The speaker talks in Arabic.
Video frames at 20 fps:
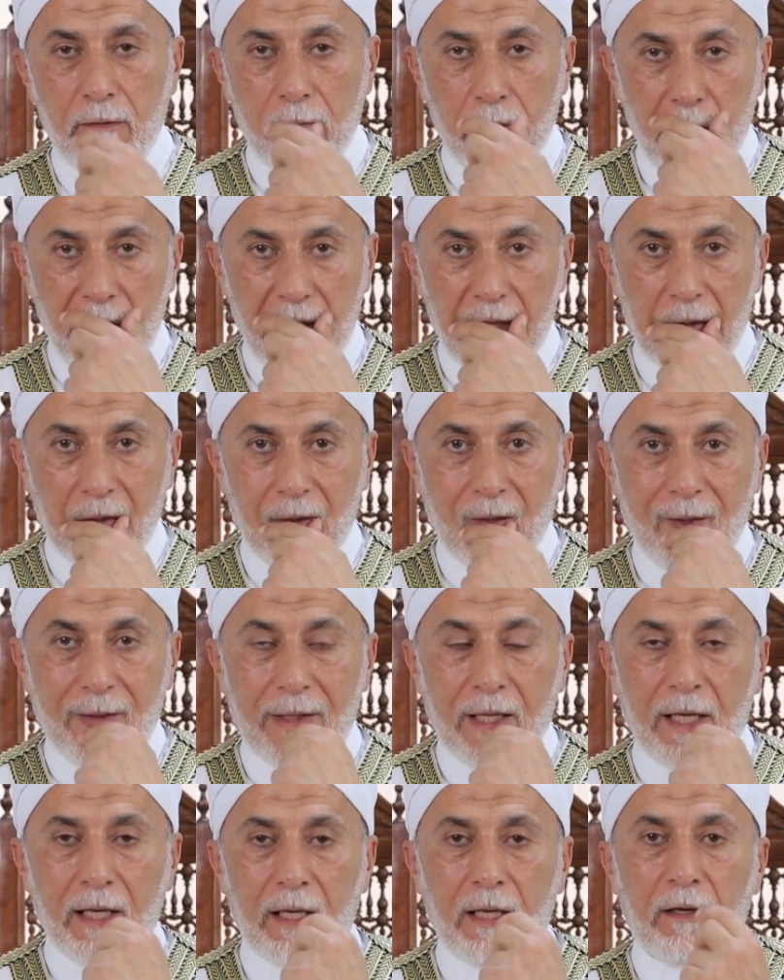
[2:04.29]
من
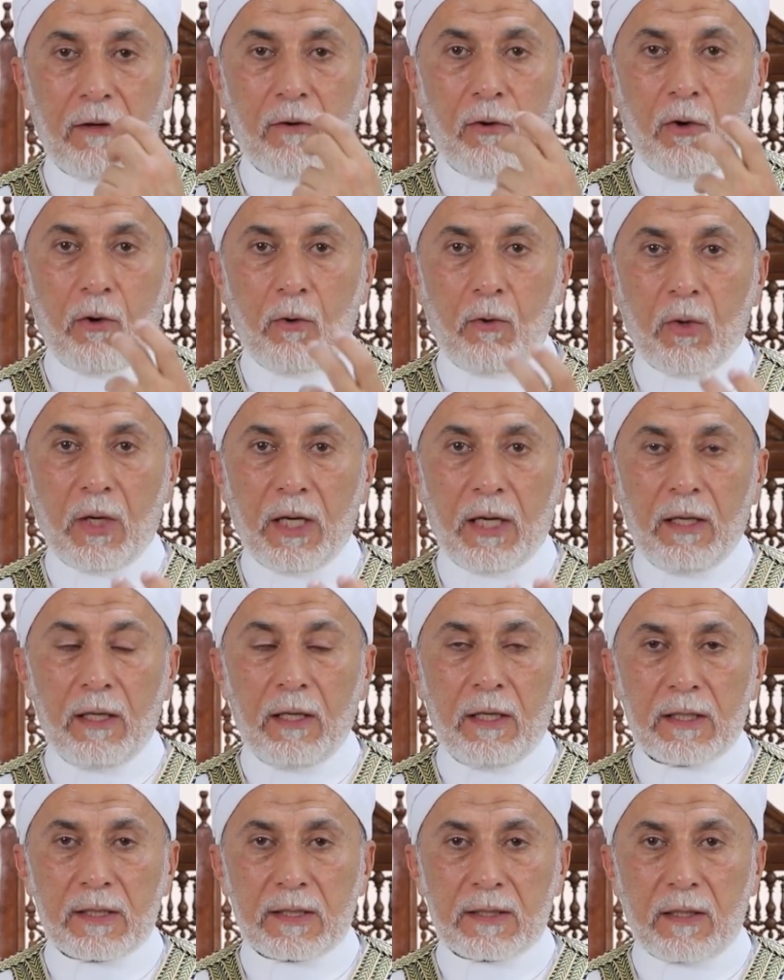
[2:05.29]
اللي هو
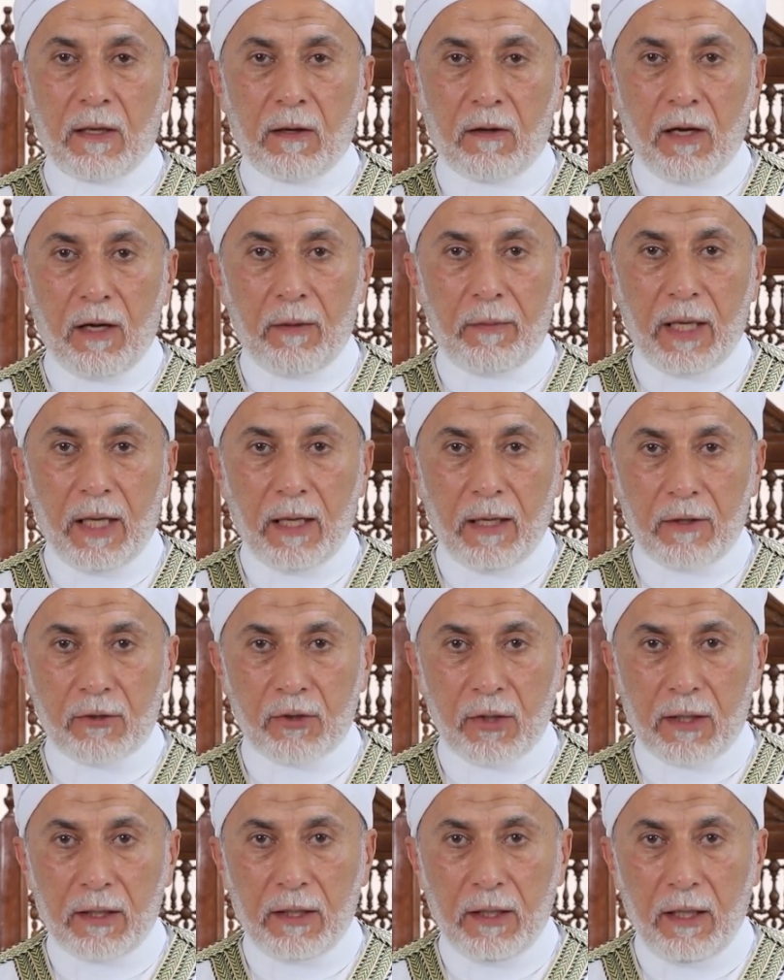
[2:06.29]
استقام على
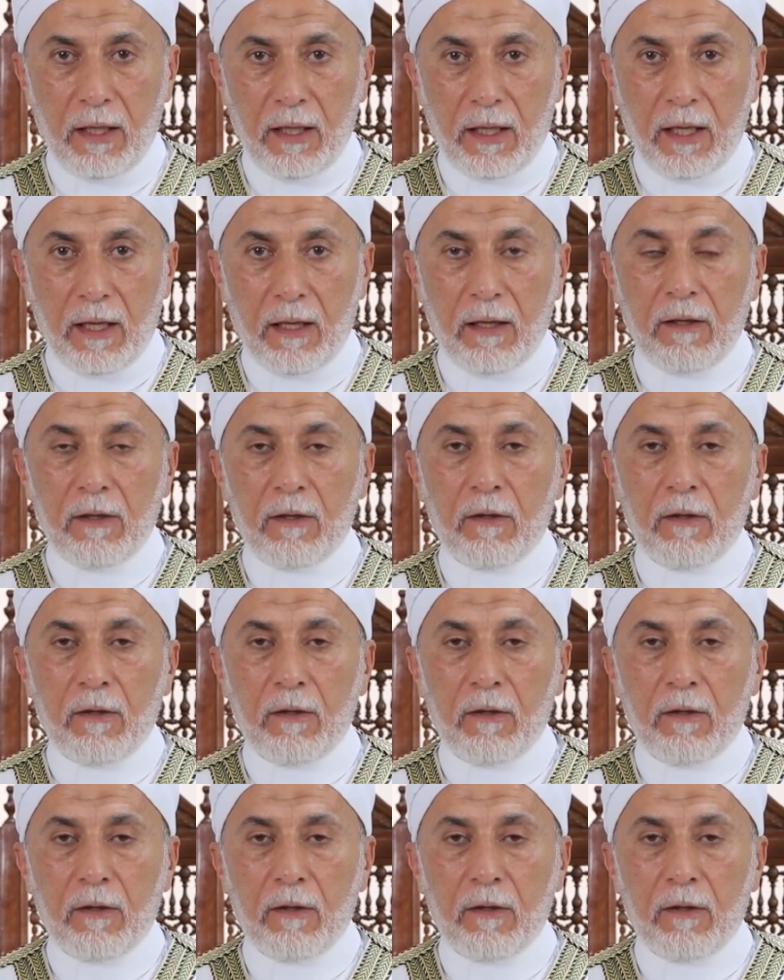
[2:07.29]
شرع الله